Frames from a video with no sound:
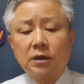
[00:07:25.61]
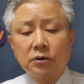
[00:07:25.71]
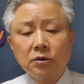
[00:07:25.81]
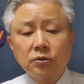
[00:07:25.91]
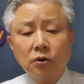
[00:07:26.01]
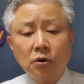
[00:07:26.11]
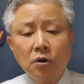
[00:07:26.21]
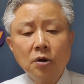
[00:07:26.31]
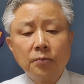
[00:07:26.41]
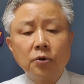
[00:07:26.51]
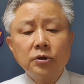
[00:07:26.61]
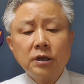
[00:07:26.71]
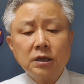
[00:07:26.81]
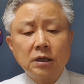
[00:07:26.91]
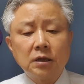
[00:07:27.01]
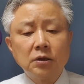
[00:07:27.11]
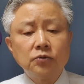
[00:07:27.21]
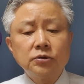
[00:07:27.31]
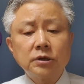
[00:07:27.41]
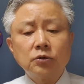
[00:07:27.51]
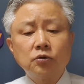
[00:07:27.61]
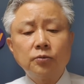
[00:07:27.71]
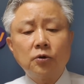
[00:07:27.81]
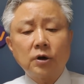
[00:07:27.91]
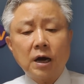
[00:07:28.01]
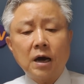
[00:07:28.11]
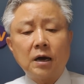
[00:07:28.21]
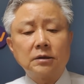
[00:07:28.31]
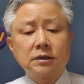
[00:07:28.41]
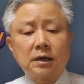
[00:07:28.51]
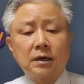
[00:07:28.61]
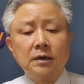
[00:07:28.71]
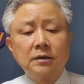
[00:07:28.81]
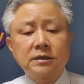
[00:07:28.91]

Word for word: 그것도 본인이 윤석열 후보가 자